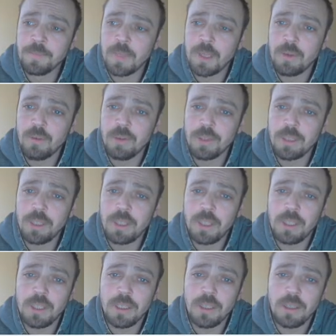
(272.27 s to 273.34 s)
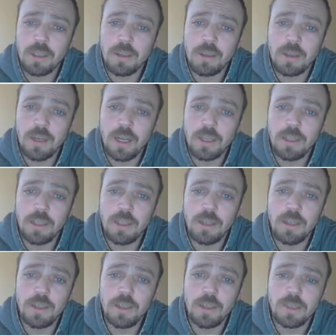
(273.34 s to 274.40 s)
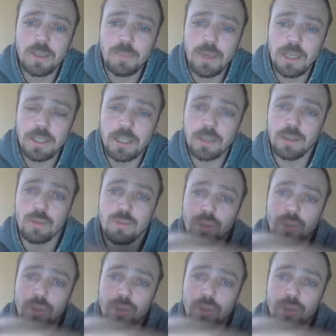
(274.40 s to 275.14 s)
Вот, и этот локальный AliExpress, это уже